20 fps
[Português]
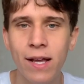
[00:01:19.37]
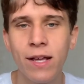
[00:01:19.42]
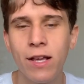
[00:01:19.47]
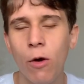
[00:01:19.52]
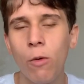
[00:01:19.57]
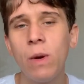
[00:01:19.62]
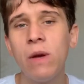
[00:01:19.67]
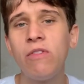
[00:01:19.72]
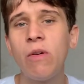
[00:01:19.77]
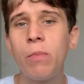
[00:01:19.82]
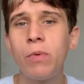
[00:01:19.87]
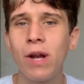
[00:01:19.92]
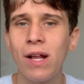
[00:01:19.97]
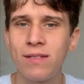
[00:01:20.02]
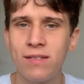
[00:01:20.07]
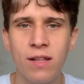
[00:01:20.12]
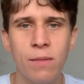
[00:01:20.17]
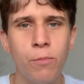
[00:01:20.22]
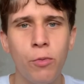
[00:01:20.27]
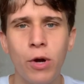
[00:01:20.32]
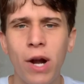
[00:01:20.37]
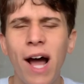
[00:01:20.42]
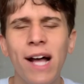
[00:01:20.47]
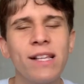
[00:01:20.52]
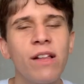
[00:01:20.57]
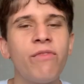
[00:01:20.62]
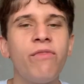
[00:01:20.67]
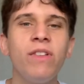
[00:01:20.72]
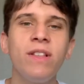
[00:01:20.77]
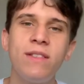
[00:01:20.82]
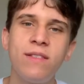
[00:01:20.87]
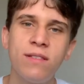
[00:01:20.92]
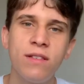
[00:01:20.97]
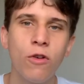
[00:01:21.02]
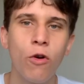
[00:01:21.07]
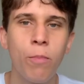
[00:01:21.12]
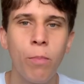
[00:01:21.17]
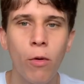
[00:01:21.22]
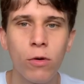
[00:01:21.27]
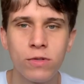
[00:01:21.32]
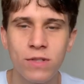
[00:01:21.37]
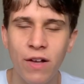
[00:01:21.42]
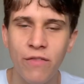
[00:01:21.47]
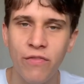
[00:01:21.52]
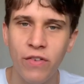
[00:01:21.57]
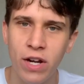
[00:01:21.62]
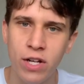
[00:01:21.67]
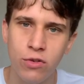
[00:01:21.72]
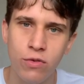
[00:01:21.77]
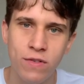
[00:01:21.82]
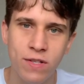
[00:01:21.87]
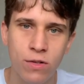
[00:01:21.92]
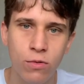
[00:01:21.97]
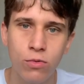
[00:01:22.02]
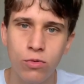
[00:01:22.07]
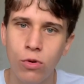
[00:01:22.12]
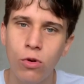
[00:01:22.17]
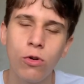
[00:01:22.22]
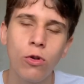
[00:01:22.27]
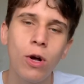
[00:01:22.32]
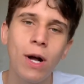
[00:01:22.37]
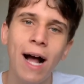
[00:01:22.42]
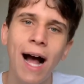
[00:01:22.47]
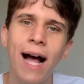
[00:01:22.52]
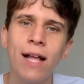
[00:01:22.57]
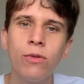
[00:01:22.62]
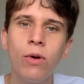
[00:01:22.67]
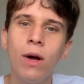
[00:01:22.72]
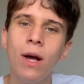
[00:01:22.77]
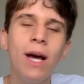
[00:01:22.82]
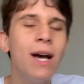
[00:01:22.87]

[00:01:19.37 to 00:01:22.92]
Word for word: que é o Liverpool dessa temporada, 25 pontos à frente do segundo colocado,